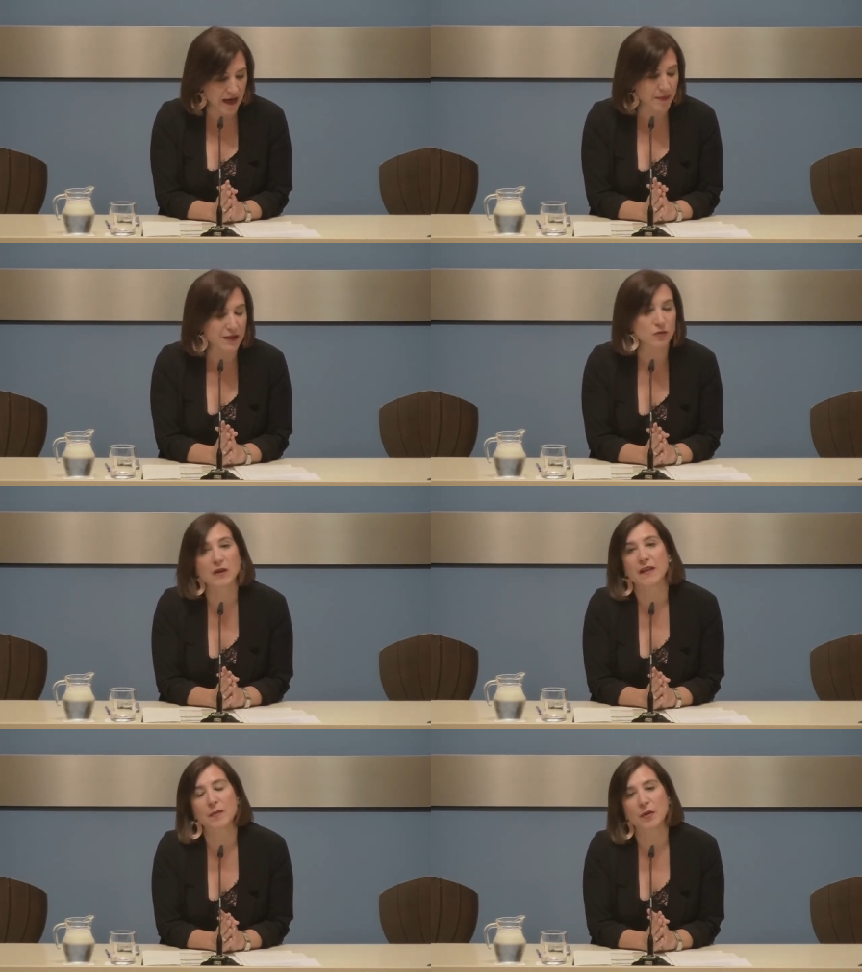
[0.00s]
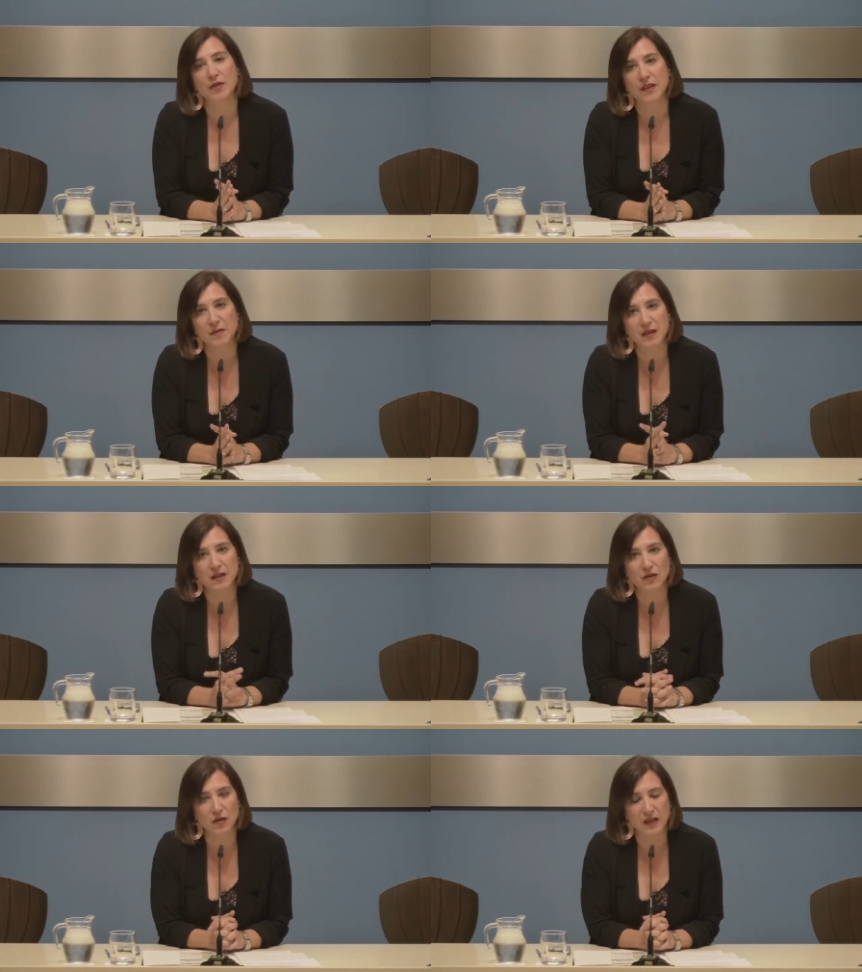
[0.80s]
apertura del
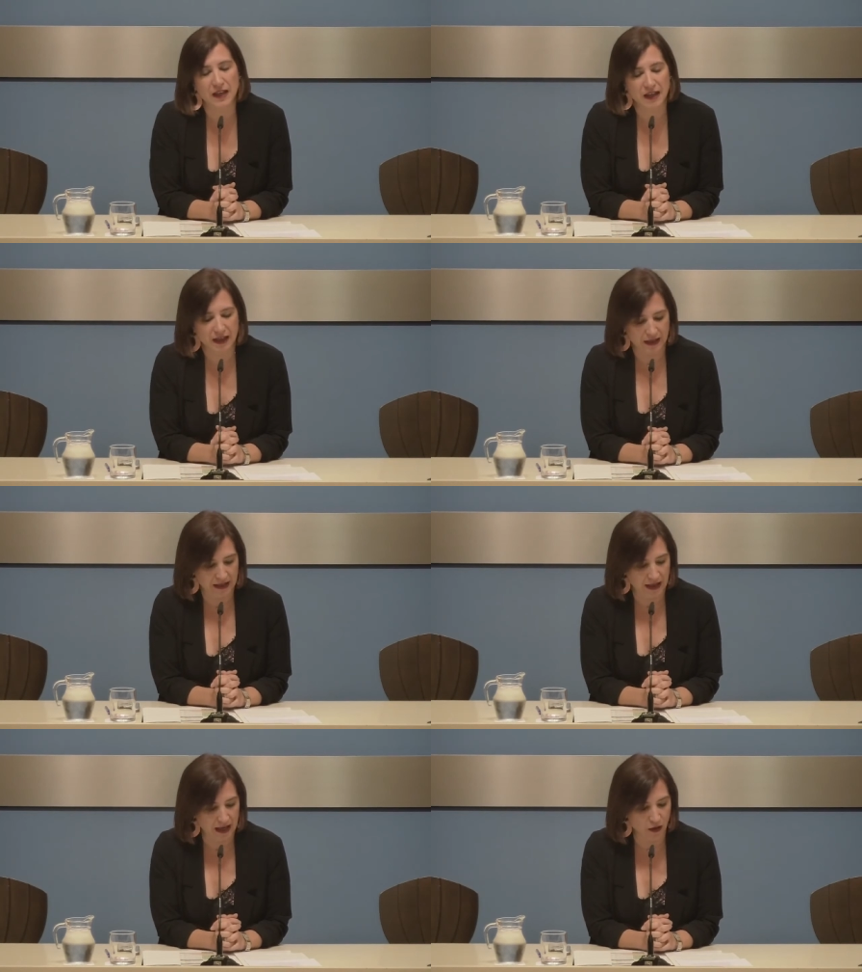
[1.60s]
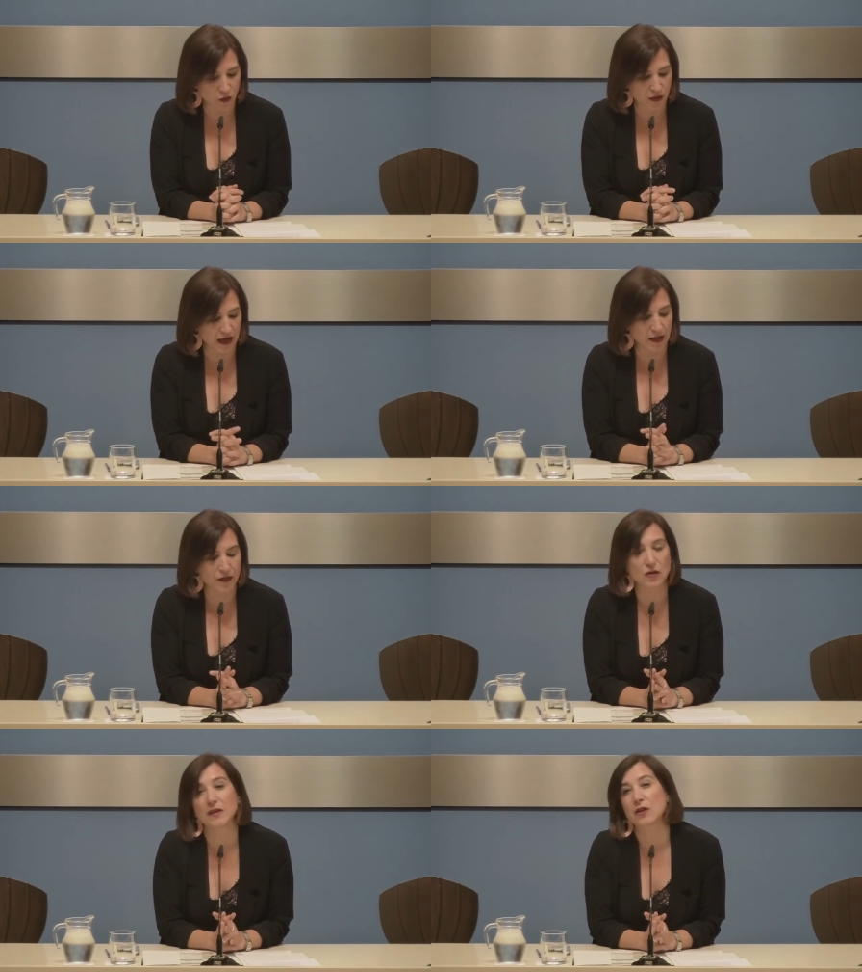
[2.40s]
procedimiento de,
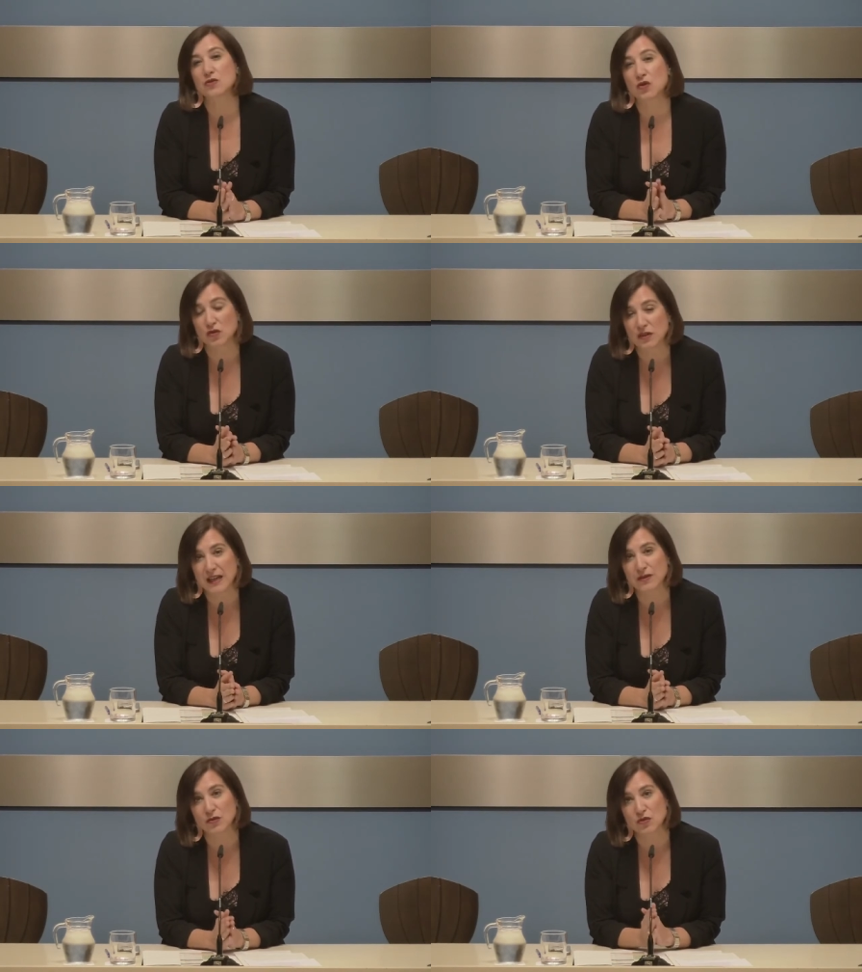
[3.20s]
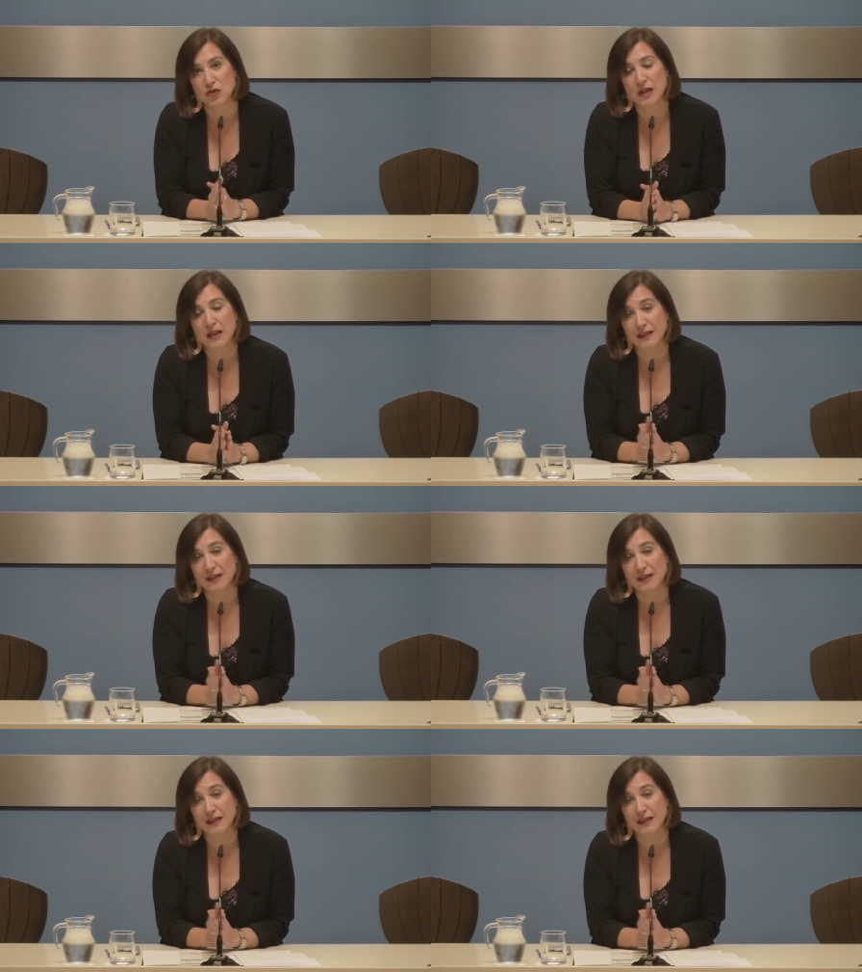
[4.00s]
adjudicación de los contratos,